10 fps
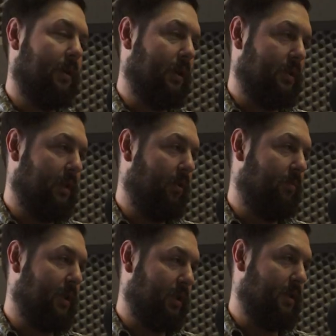y,
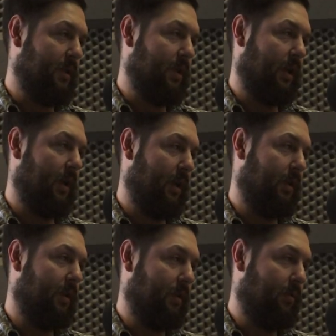każdego
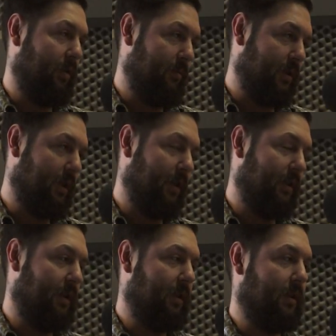mieszkańca, który mieszka
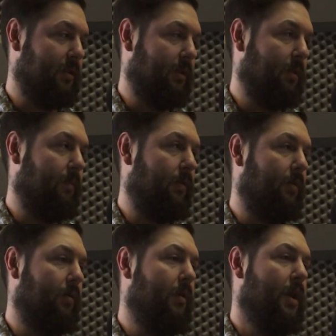na terenie naszego
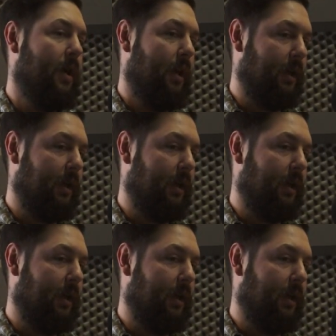obwodu.